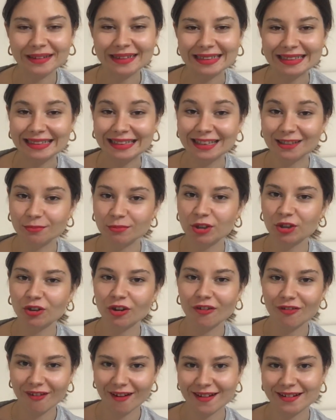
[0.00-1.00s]
Bakın 20
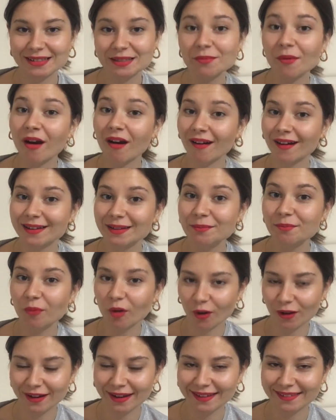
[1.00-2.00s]
kilo verdiğim
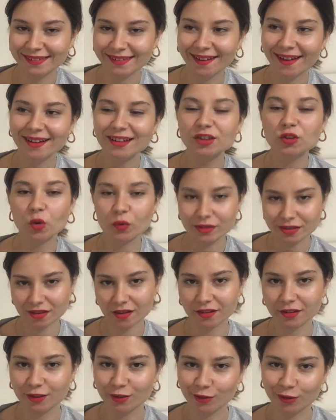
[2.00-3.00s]
halim böyleydi. Yani
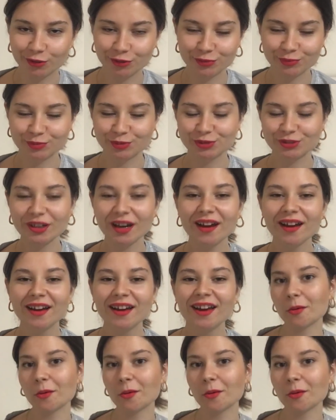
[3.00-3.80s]
90 kiloydum burada.